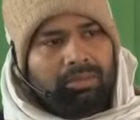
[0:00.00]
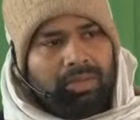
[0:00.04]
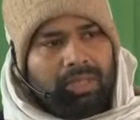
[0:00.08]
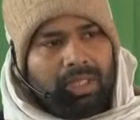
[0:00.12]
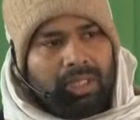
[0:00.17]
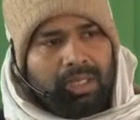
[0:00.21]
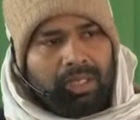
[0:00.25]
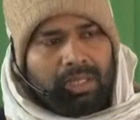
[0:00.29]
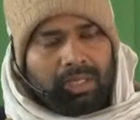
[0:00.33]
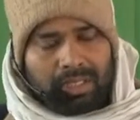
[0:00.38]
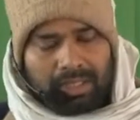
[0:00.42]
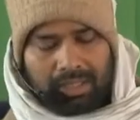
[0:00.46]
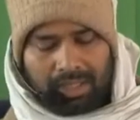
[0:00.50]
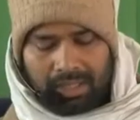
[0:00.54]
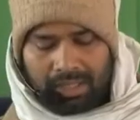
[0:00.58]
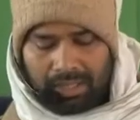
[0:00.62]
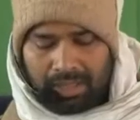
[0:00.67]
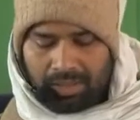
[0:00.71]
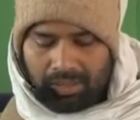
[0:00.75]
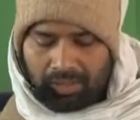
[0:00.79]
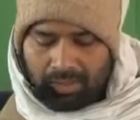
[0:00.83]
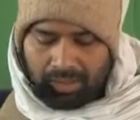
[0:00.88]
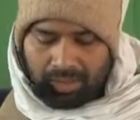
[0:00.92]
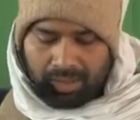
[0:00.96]
देखने
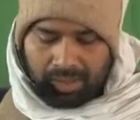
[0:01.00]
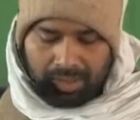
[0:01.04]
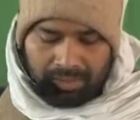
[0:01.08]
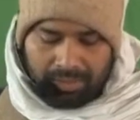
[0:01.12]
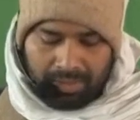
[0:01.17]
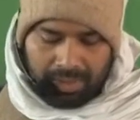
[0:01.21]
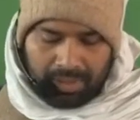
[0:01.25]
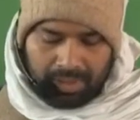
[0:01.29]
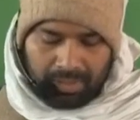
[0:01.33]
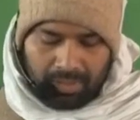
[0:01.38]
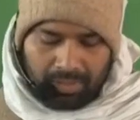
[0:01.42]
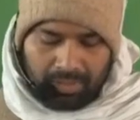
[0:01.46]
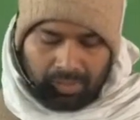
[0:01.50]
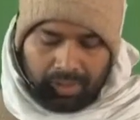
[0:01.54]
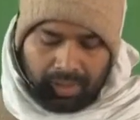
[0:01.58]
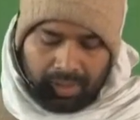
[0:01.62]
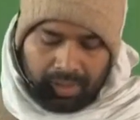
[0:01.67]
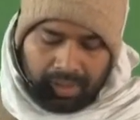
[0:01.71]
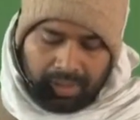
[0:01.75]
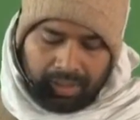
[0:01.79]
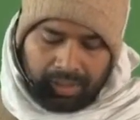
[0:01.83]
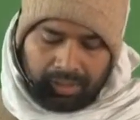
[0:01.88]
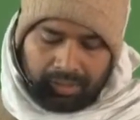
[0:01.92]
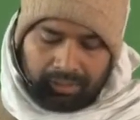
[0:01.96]
योग्य वस्तुएं
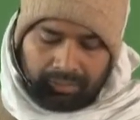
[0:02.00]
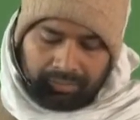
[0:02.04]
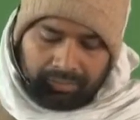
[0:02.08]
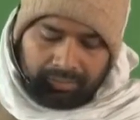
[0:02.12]
हैं